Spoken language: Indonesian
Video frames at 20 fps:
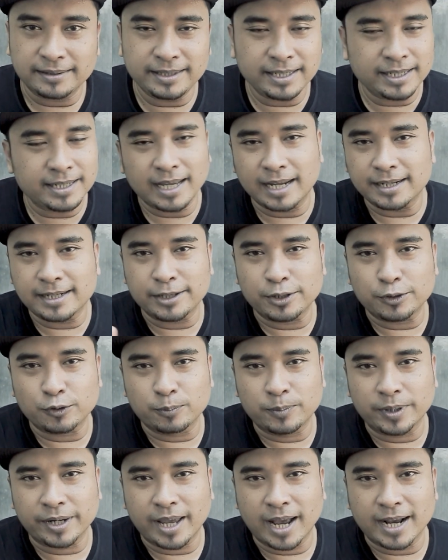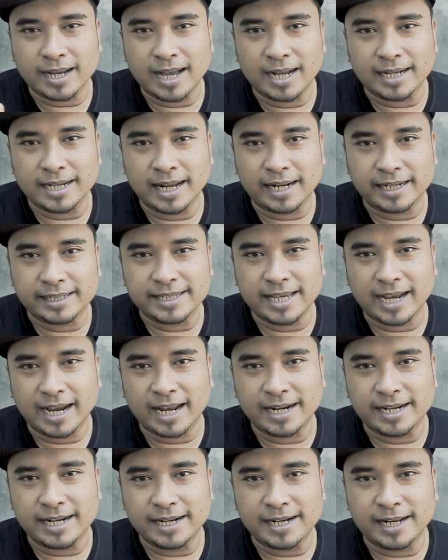Tidak ada YouTuber yang gagal,
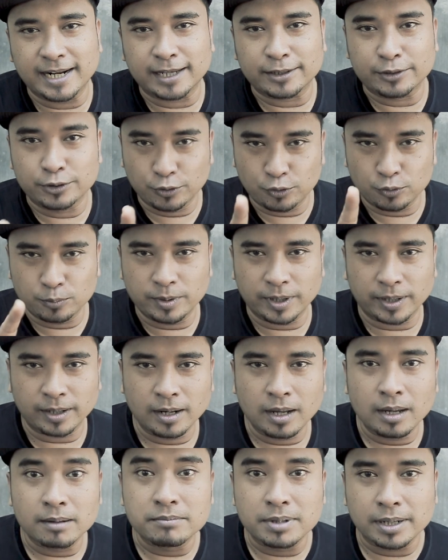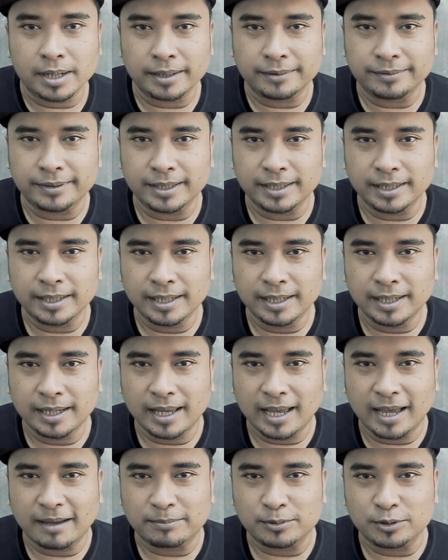yang ada adalah YouTuber berhenti
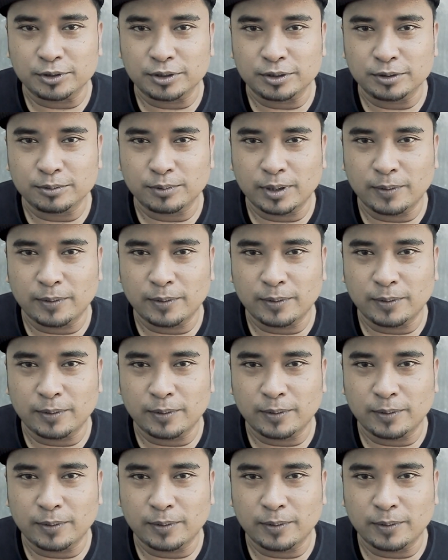upload.